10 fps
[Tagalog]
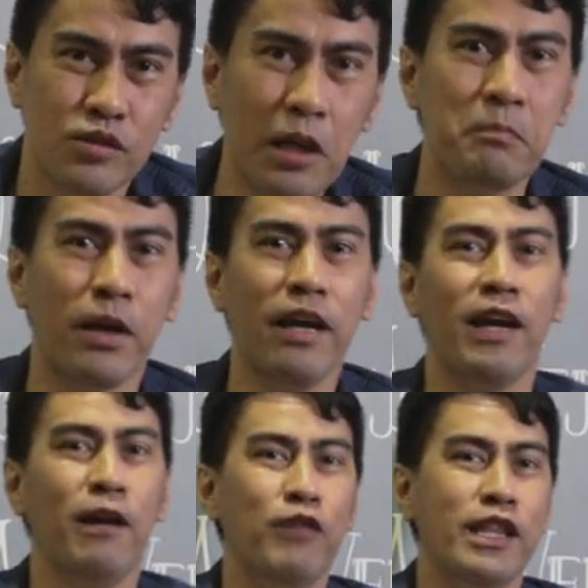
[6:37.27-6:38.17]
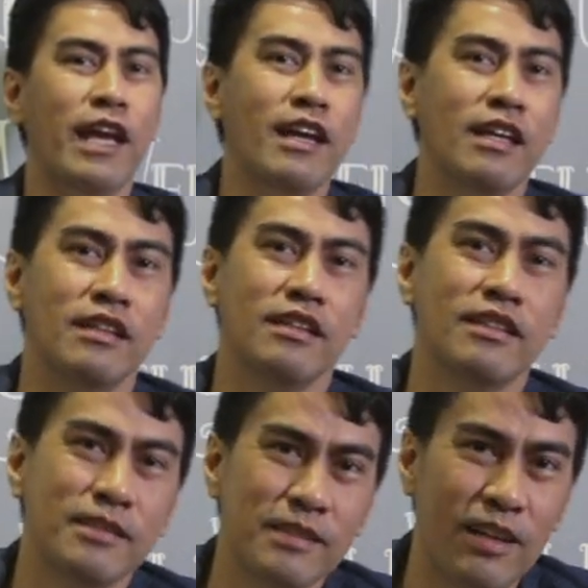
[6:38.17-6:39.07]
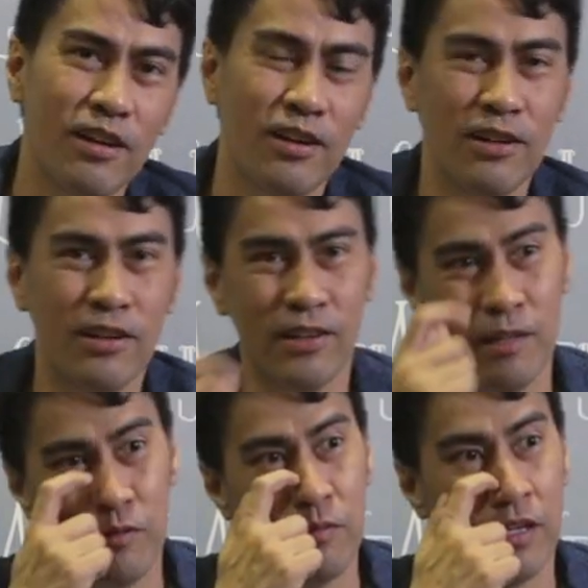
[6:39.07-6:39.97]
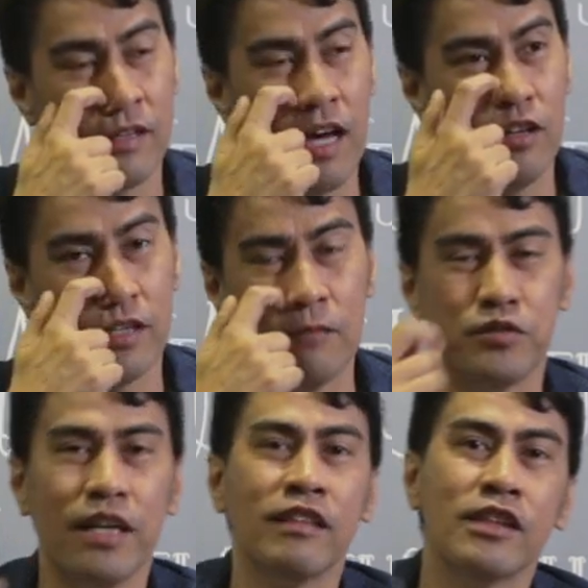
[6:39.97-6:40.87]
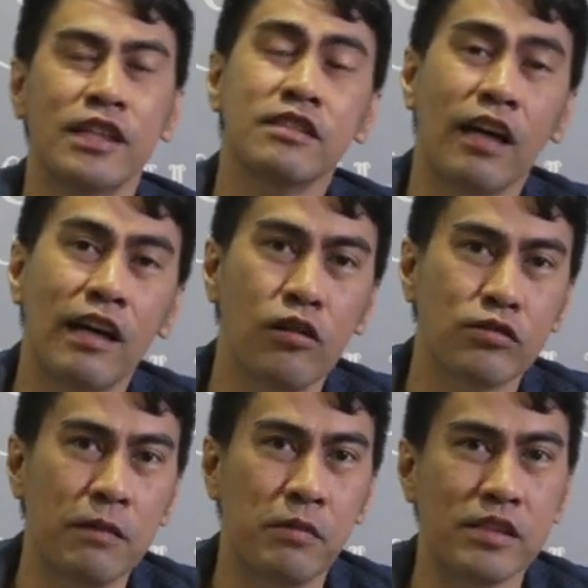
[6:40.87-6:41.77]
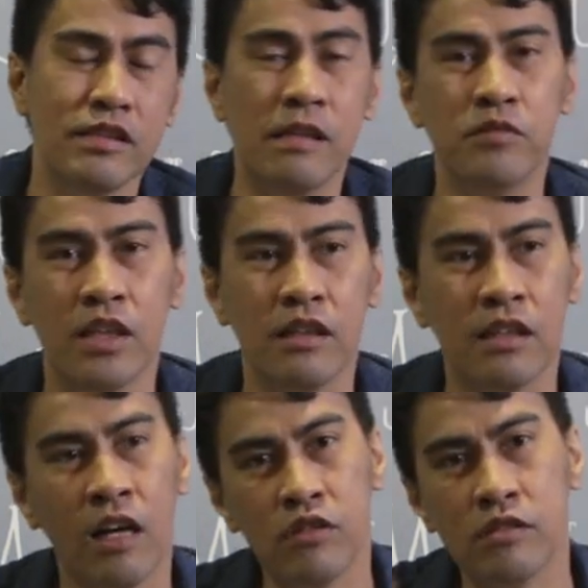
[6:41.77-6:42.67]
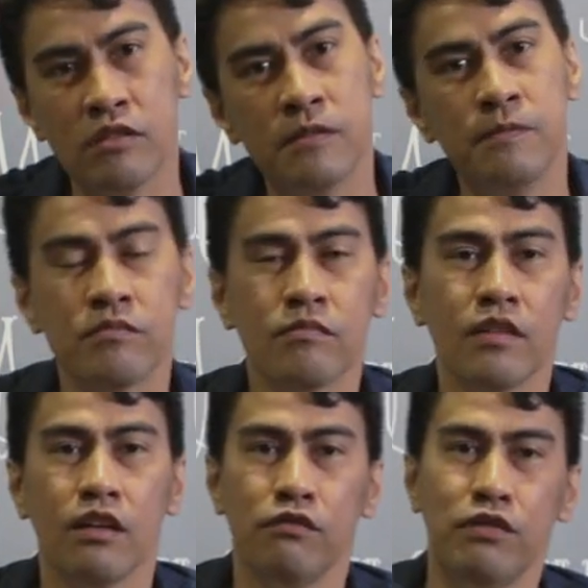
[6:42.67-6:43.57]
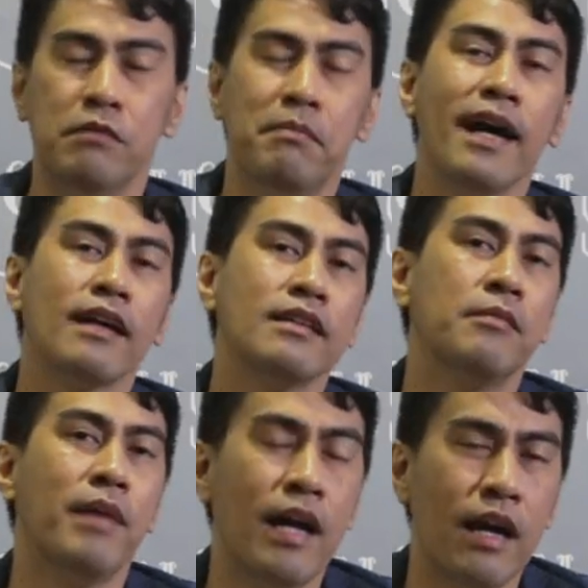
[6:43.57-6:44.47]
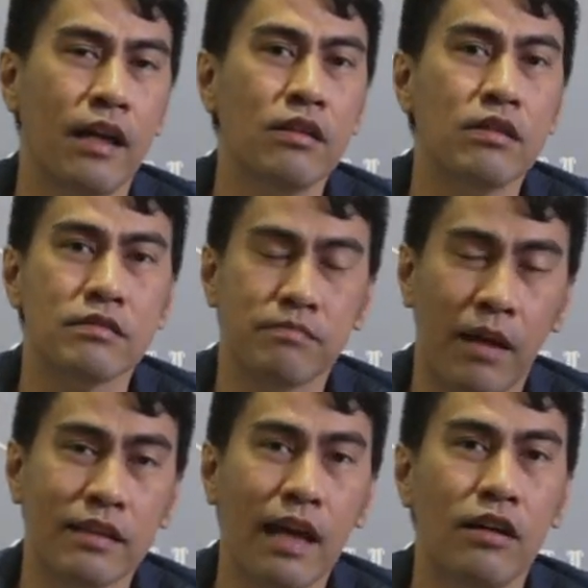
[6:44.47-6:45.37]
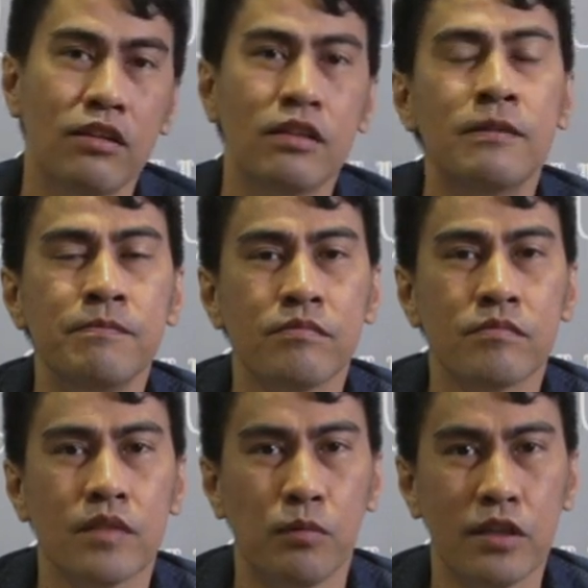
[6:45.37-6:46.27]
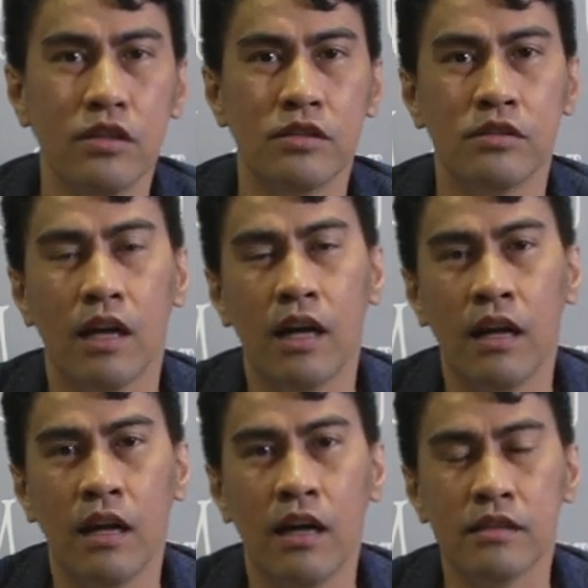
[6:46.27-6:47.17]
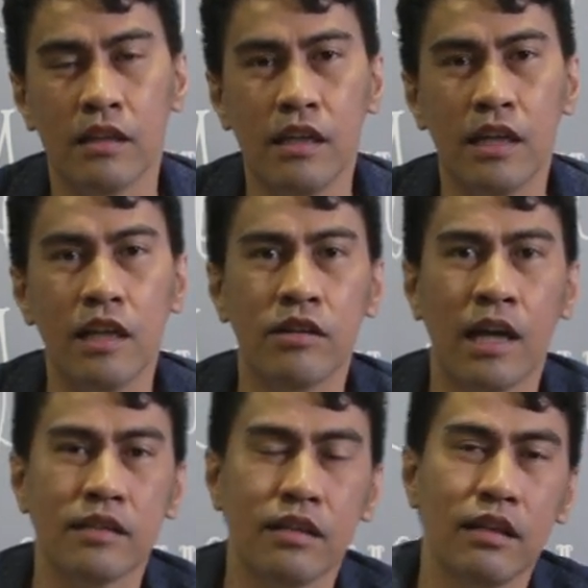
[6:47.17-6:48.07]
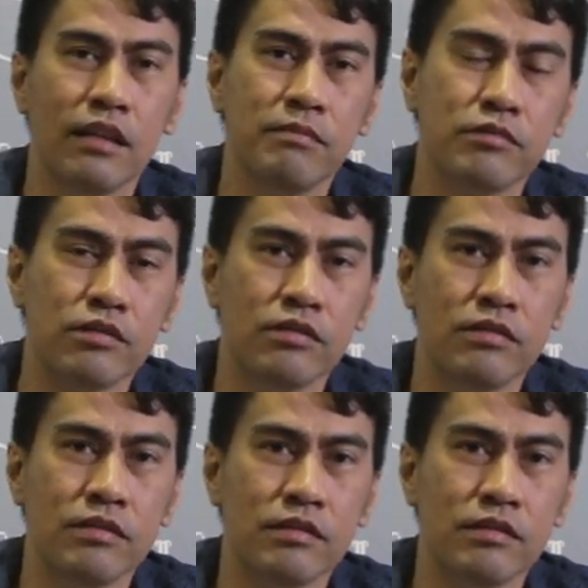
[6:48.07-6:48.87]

Siyempre, everyday. Oo, alam mo naman tayo, self-centered, tsaka low self-esteem. Tinitignan ko yung feedback ng mga pangatao. Tapos ayun, uh, tinigil ko na kasi puro